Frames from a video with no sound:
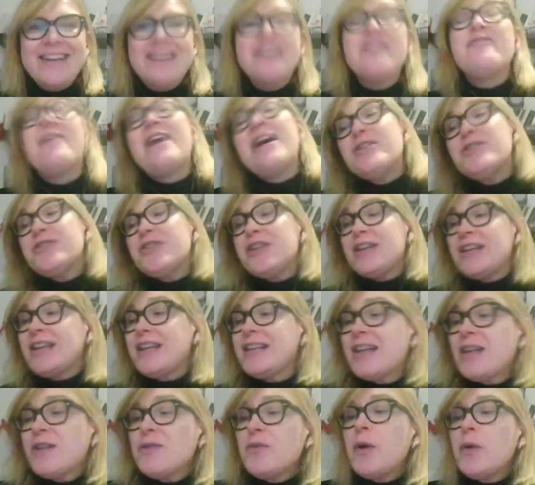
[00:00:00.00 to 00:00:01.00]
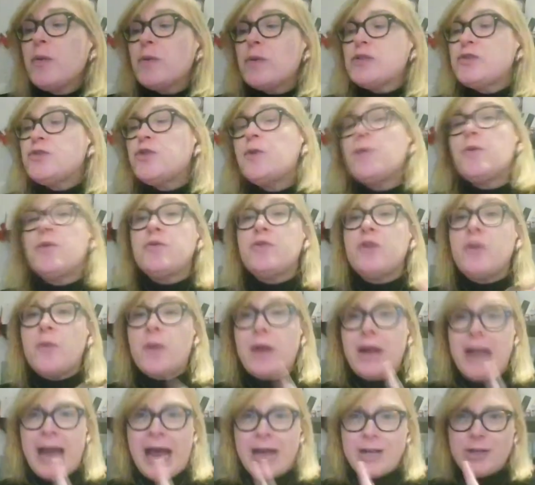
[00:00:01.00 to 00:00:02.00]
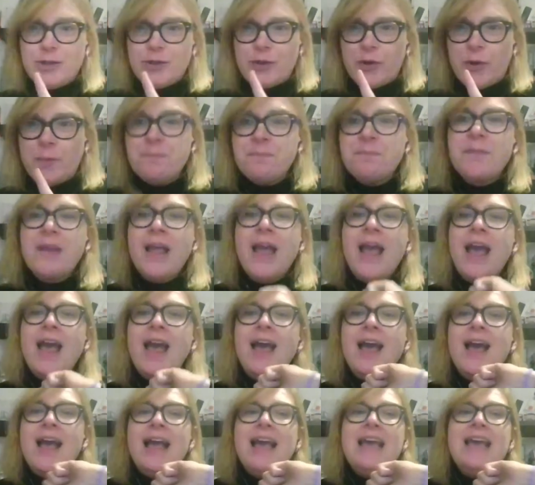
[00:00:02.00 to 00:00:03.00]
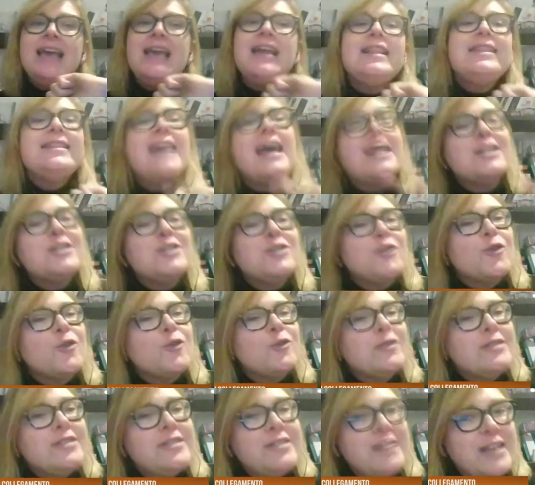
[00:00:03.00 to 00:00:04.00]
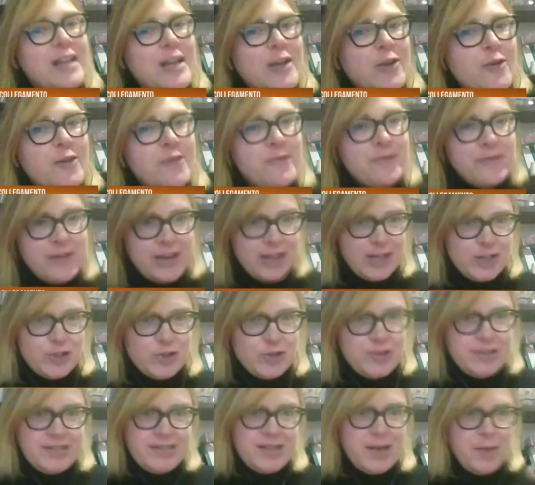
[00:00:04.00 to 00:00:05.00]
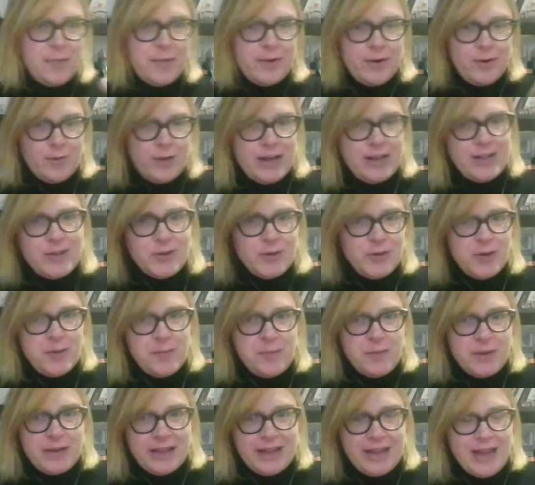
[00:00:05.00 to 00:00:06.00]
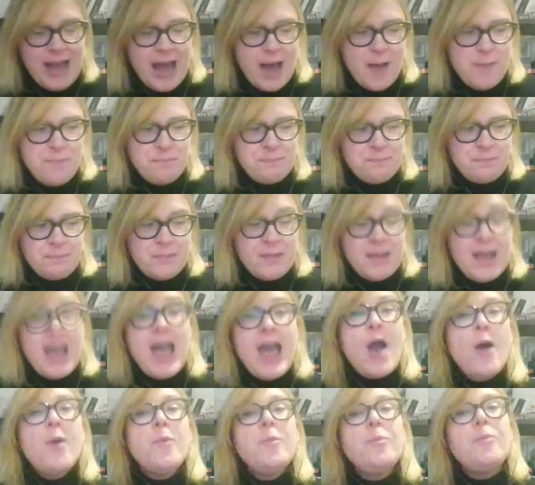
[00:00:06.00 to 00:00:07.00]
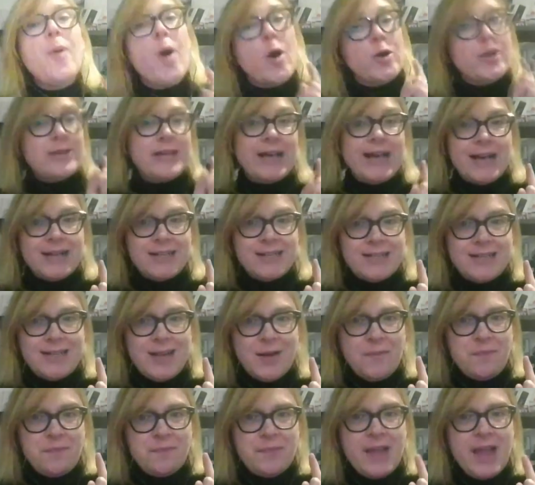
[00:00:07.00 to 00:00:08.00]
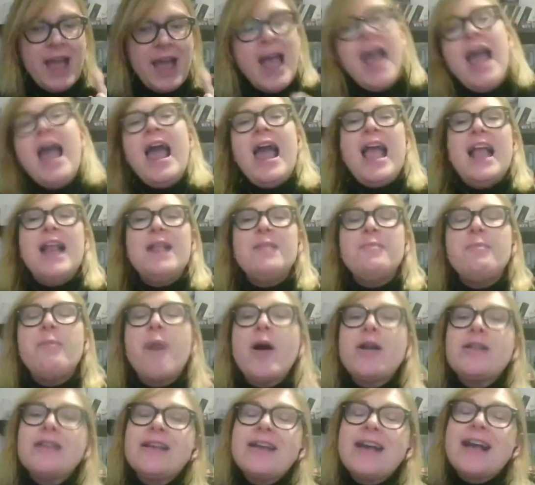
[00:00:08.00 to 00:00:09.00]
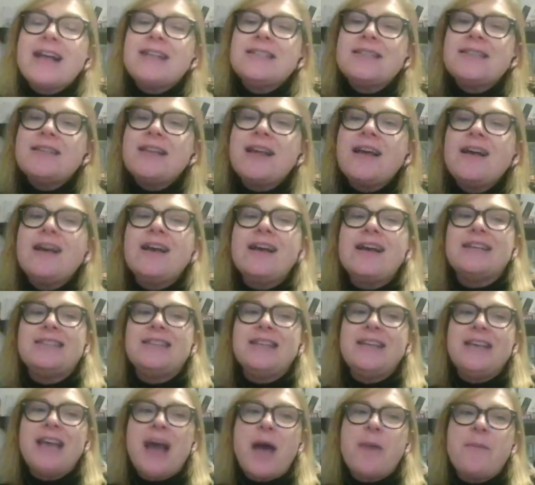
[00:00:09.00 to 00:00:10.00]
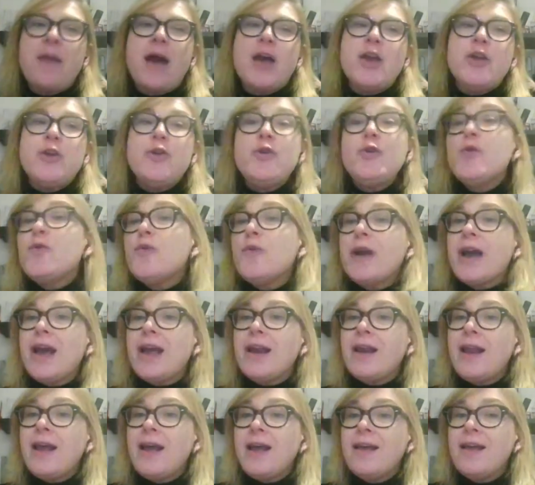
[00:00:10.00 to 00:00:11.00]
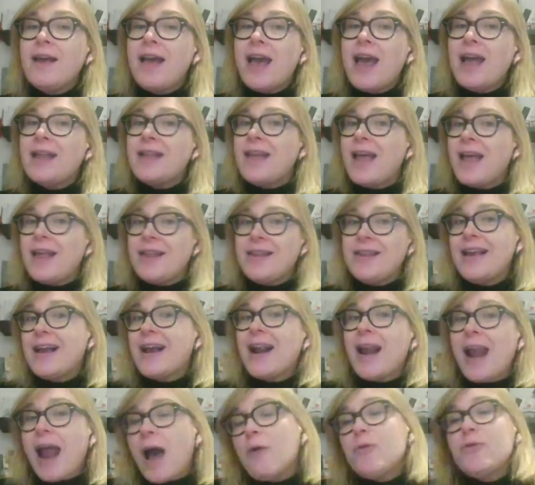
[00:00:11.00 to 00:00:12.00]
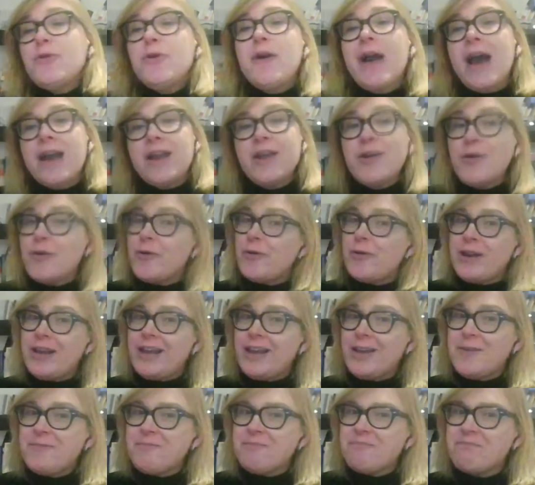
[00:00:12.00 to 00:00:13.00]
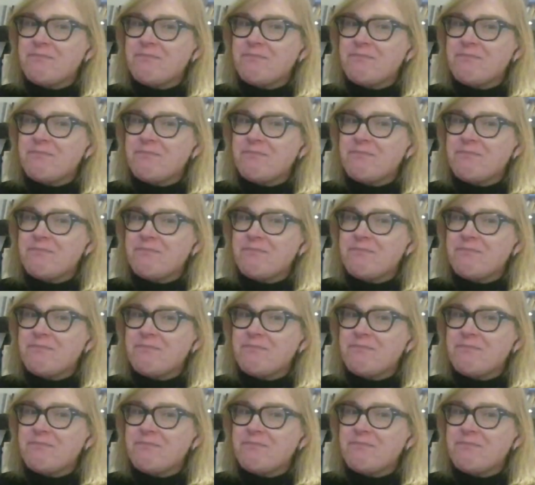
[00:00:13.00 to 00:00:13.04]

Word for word: Factory 32, questo mondo e quell'altro. Ok. Il terzo consiglio, invece, sia per Lorenzo che per te, è un podcast. Ah. È il podcast che si chiama Jugend ed è ah. di Claudio Garioni